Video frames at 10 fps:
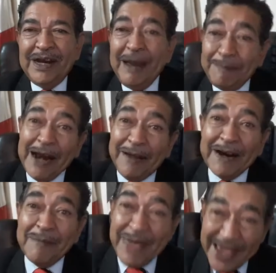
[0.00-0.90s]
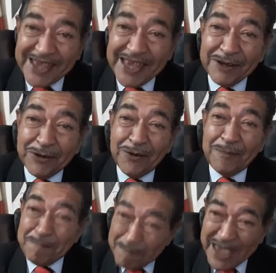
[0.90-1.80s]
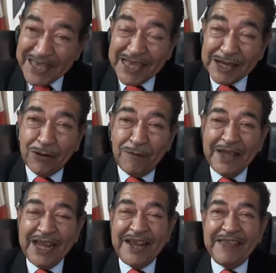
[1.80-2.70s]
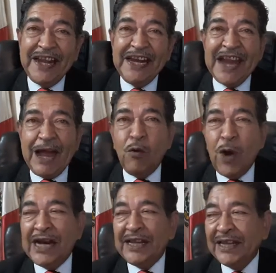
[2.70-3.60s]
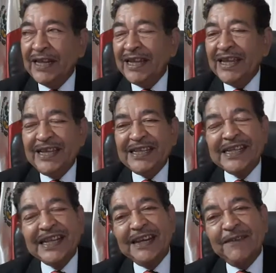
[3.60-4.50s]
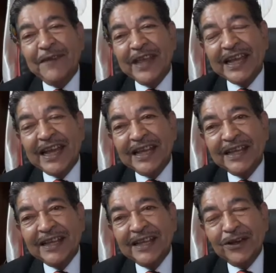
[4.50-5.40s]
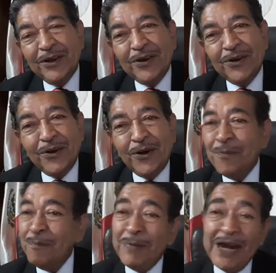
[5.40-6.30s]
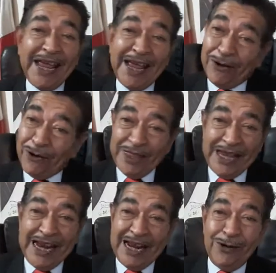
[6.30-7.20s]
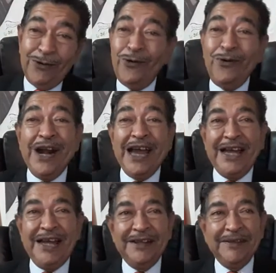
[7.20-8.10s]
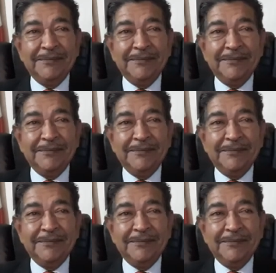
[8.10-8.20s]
La palabra México, México viene del náhuatl, y significa ombligo de la luna.